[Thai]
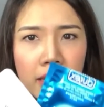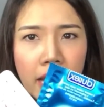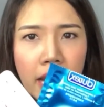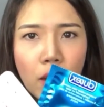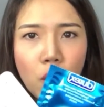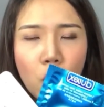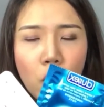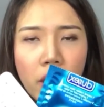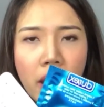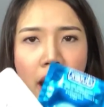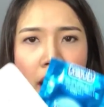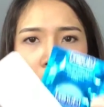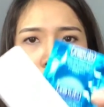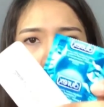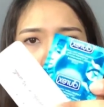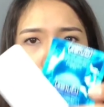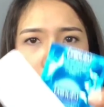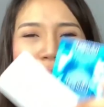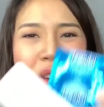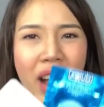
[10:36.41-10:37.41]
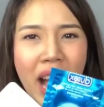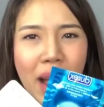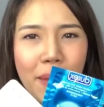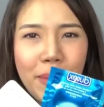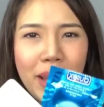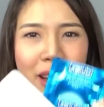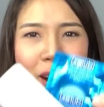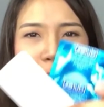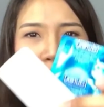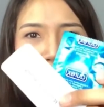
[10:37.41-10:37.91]
ใส่ถุงยางโอกาส
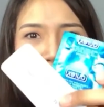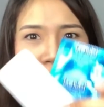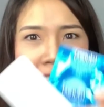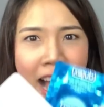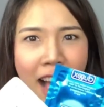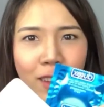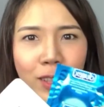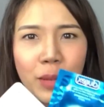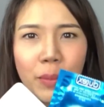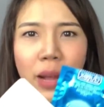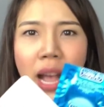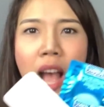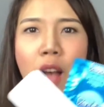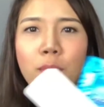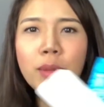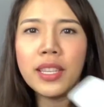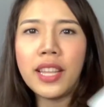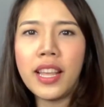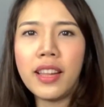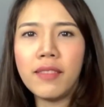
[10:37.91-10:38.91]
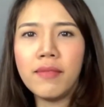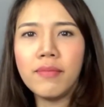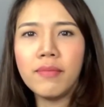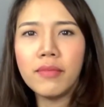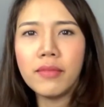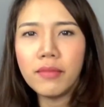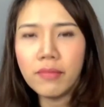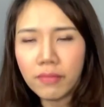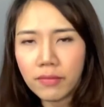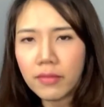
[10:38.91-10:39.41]
ไม่ท้อง เก้าสิบเก้าเปอร์เซ็นต์
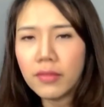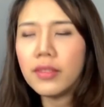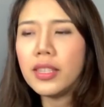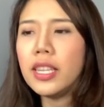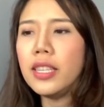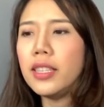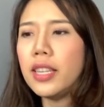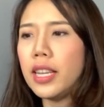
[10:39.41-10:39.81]
จ